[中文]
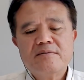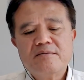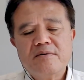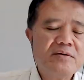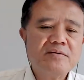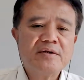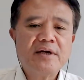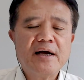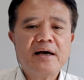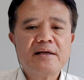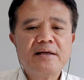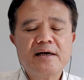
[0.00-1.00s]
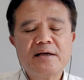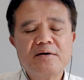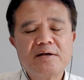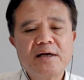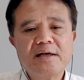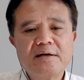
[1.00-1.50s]
然我们就问他，那
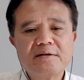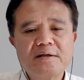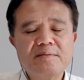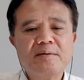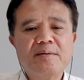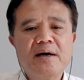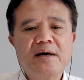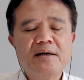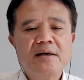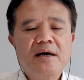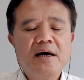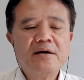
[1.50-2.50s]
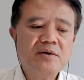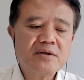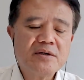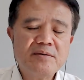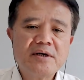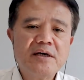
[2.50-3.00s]
你有听到什么吗？有没
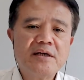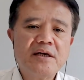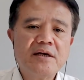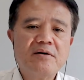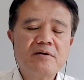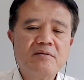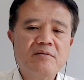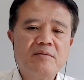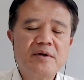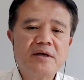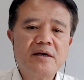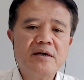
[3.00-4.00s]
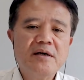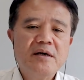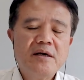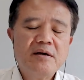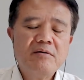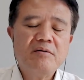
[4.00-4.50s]
有什么可以提供我们的？
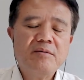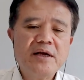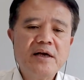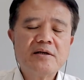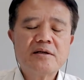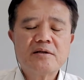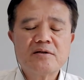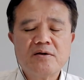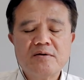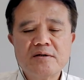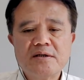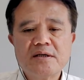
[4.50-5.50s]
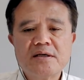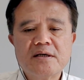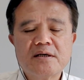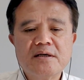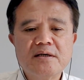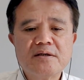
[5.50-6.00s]
因为我们要从这
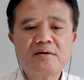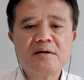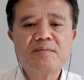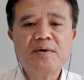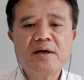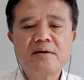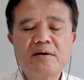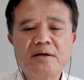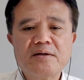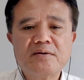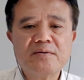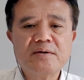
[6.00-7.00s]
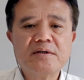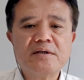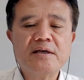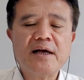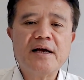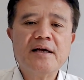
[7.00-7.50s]
个各种的片段组合
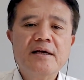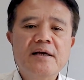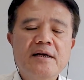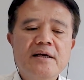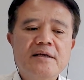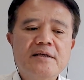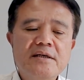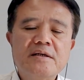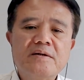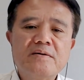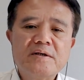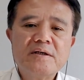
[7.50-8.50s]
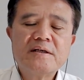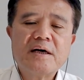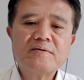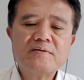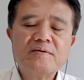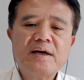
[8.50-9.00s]
起来。试图去
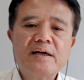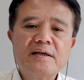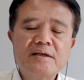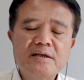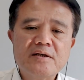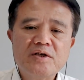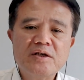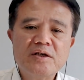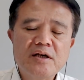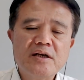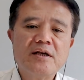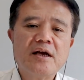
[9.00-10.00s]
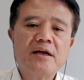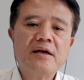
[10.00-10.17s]
找出它的居境地